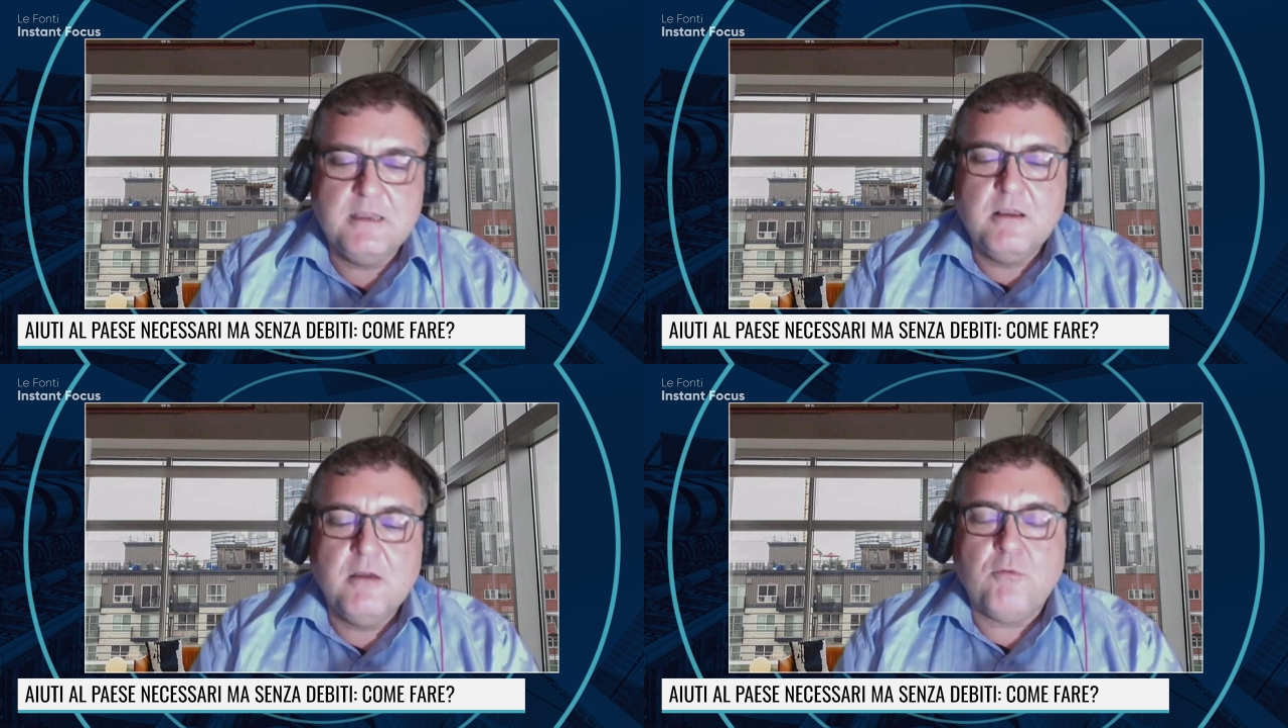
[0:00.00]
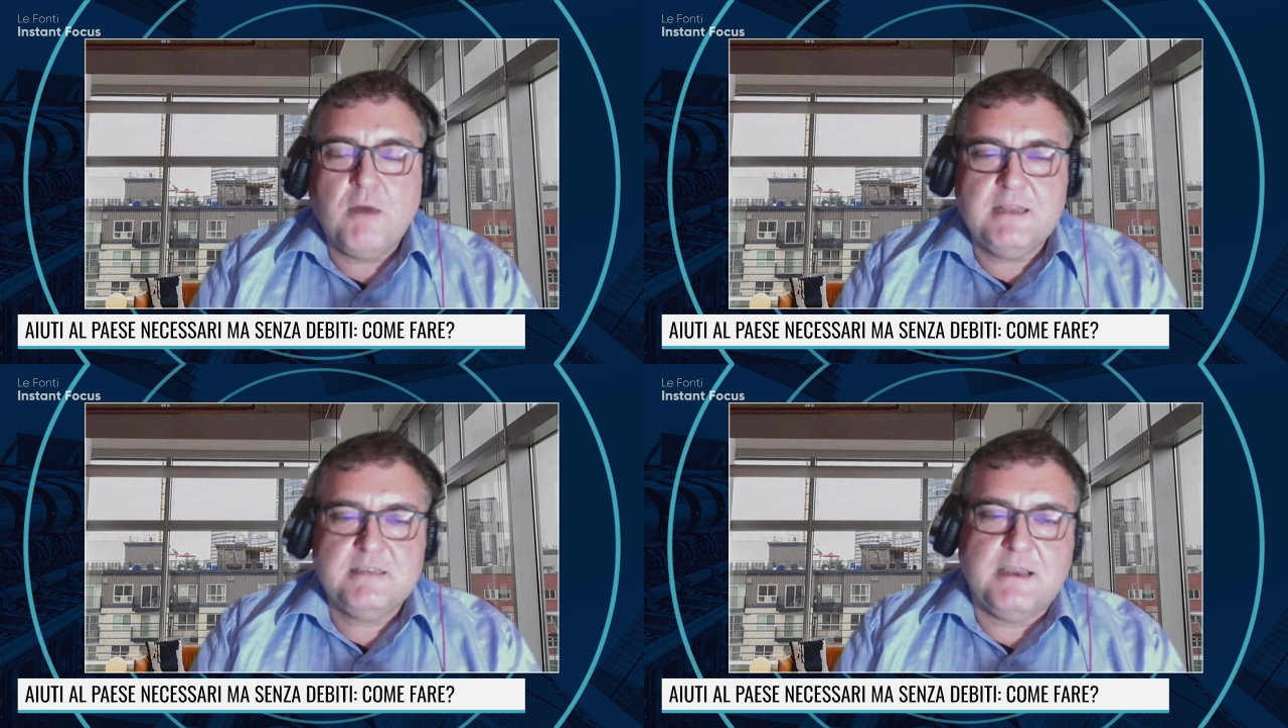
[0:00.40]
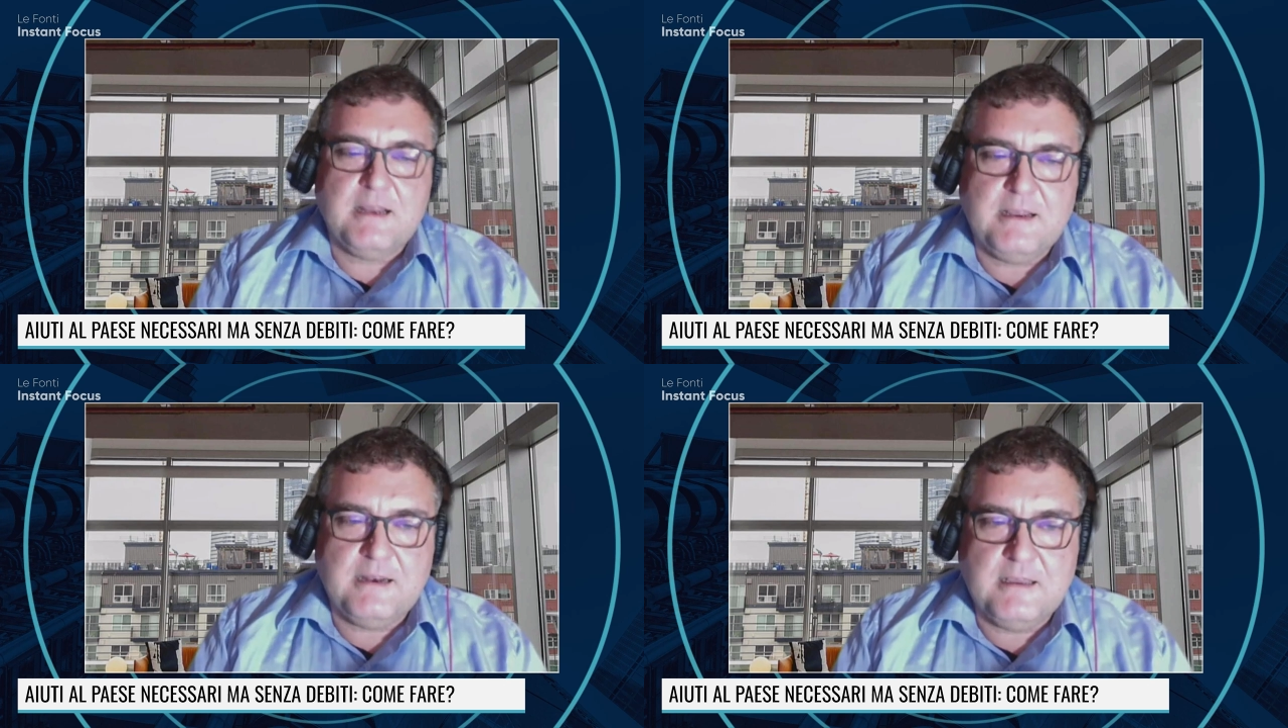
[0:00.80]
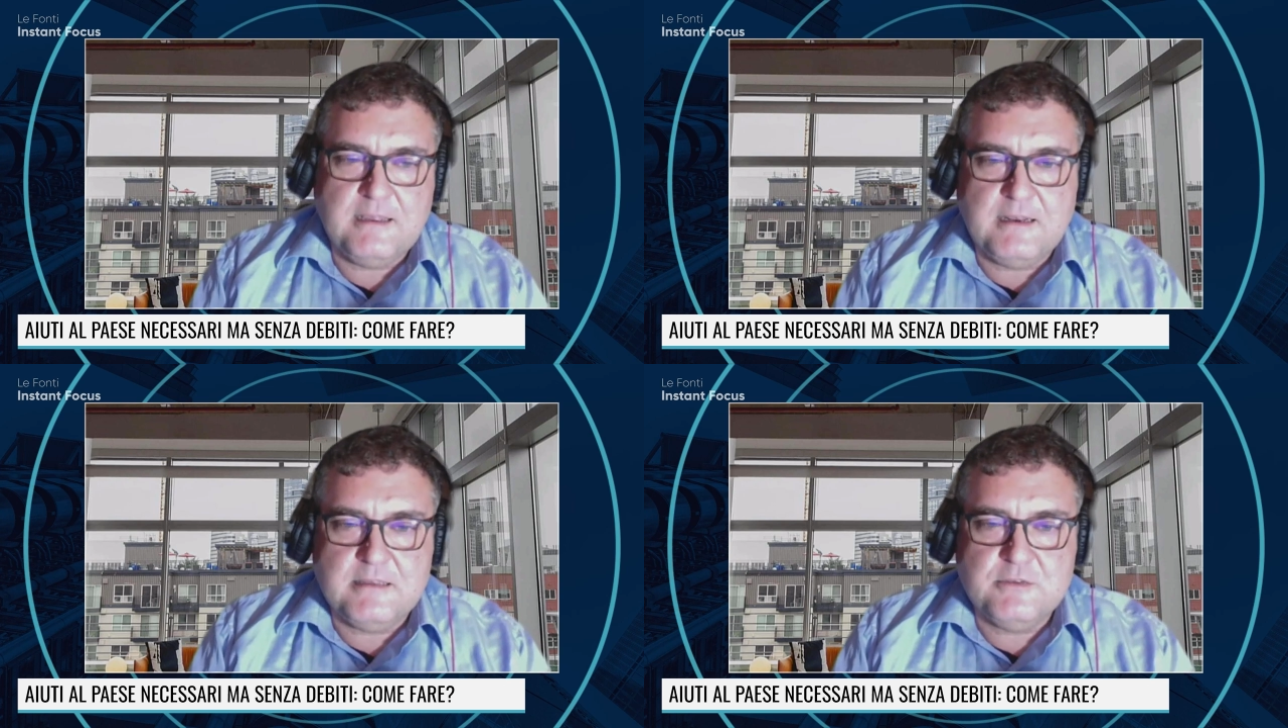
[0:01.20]
quale sarà
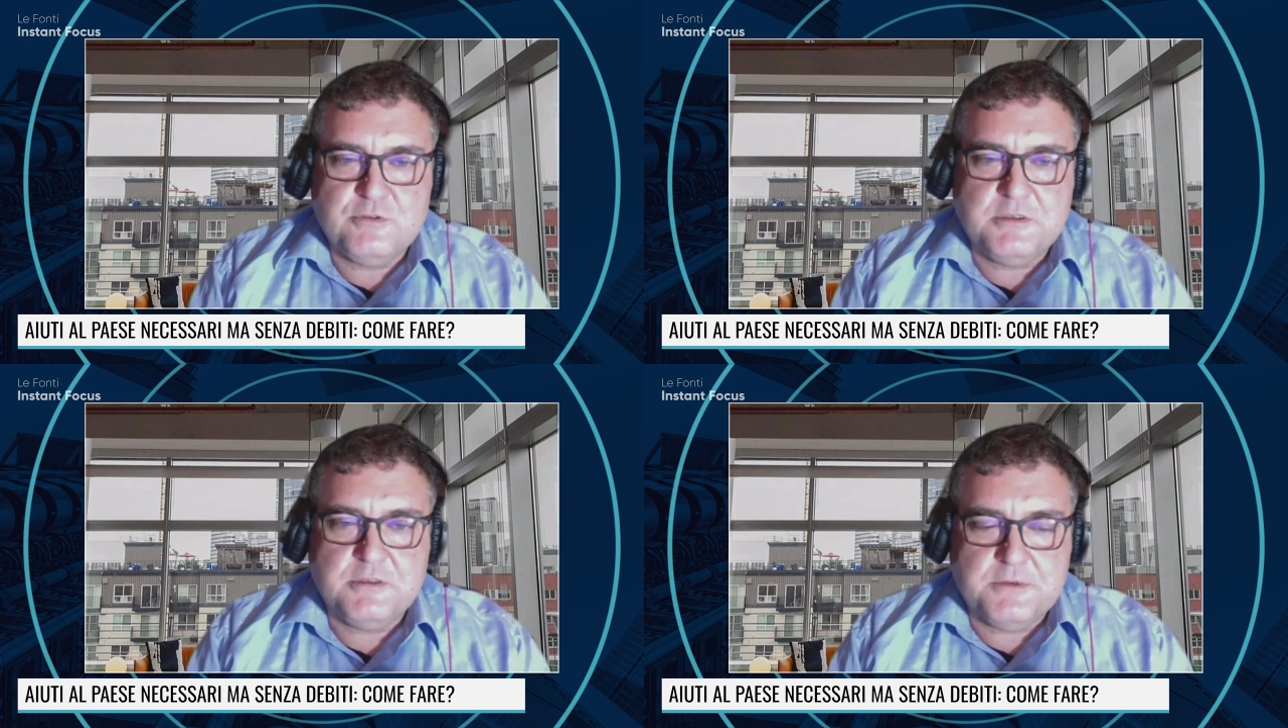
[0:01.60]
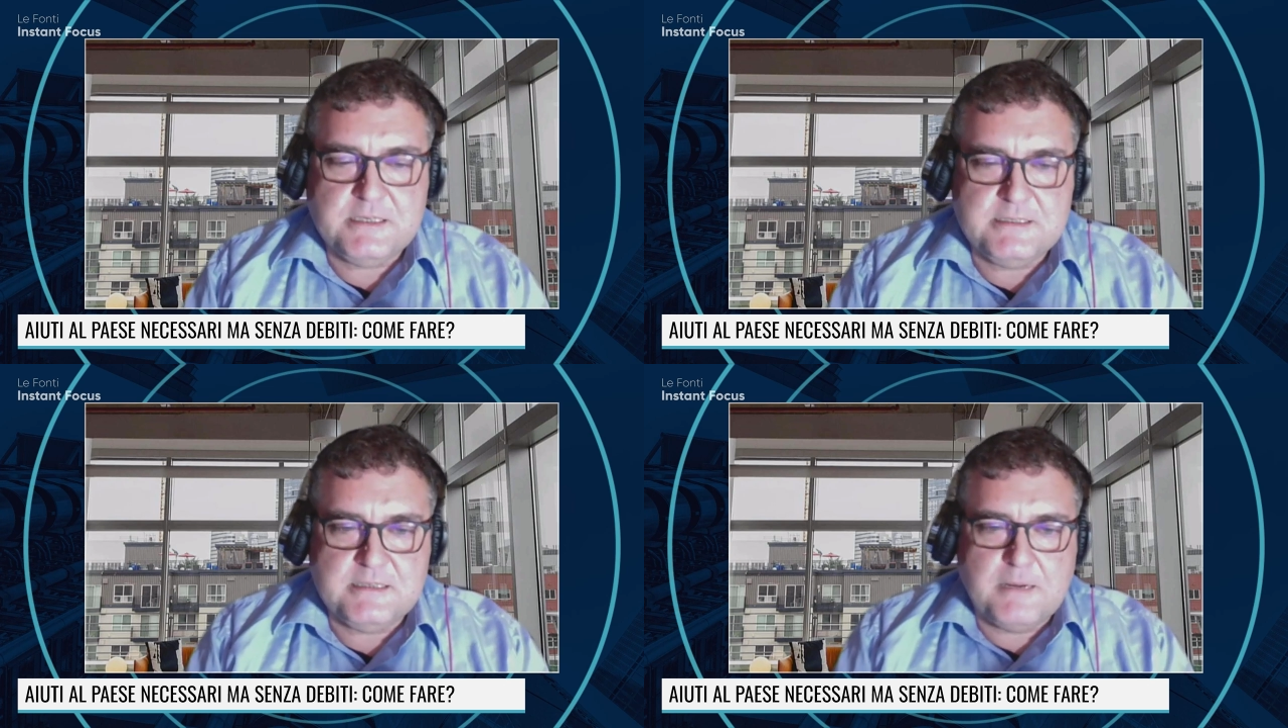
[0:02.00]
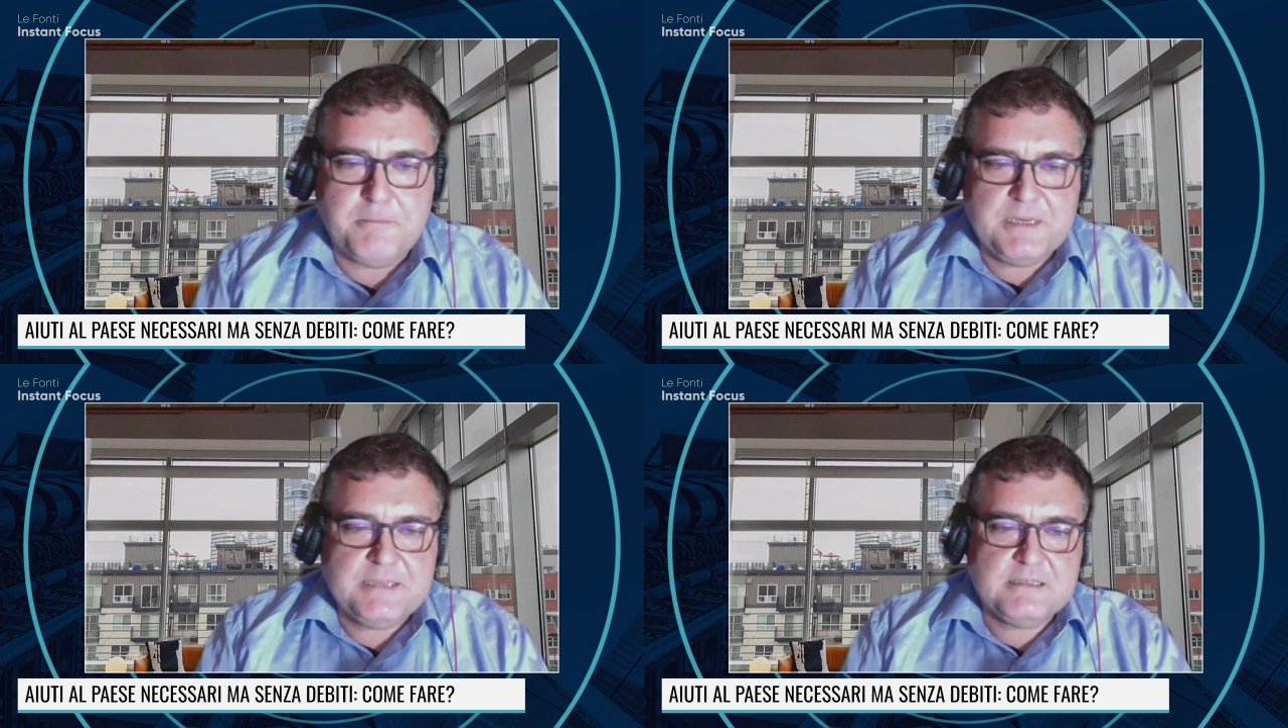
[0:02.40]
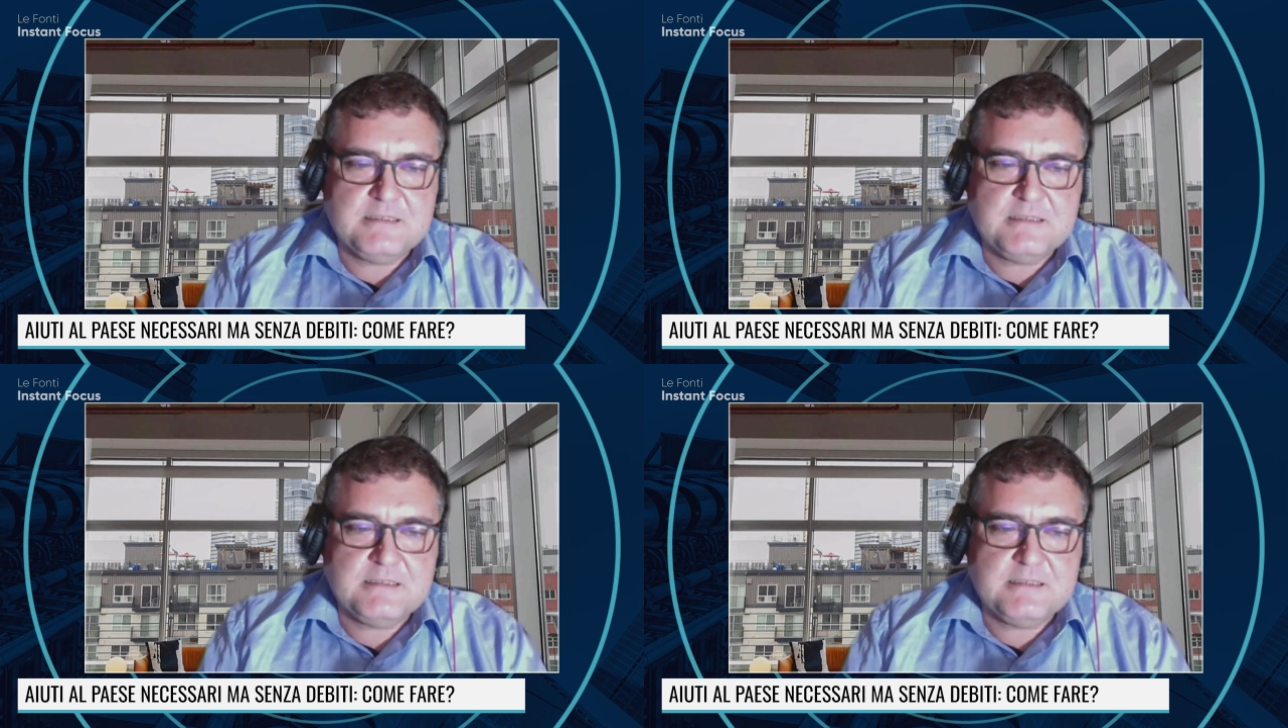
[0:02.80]
la, la decisione che sarà presa.